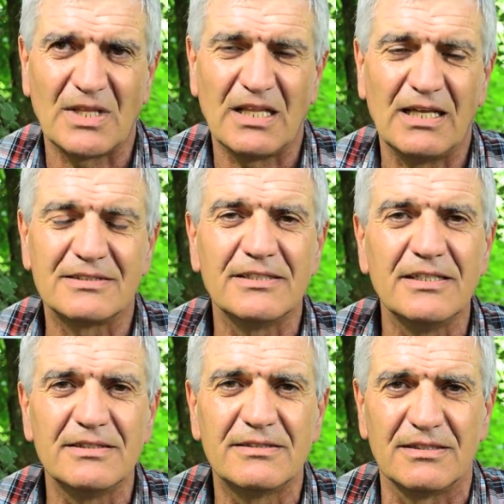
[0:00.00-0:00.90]
la
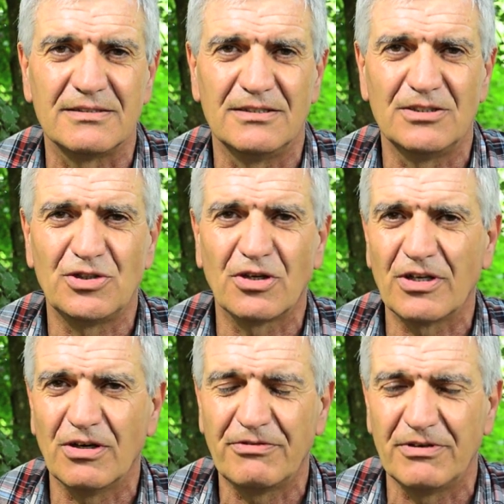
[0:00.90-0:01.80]
sintesi di ciò che
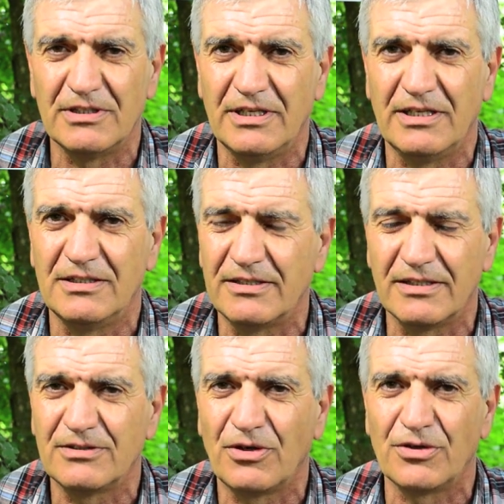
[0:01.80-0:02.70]
offre il
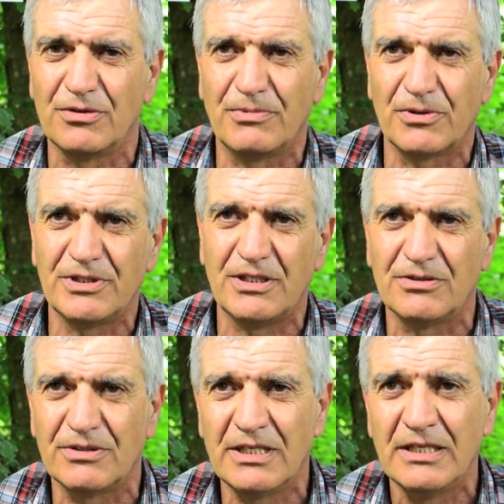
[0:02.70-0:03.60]
territorio di
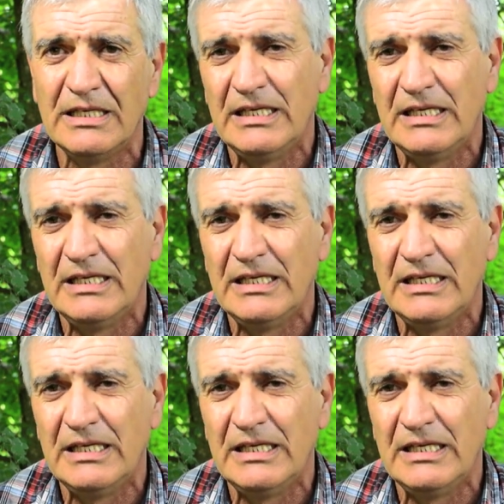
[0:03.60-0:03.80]
Pordenone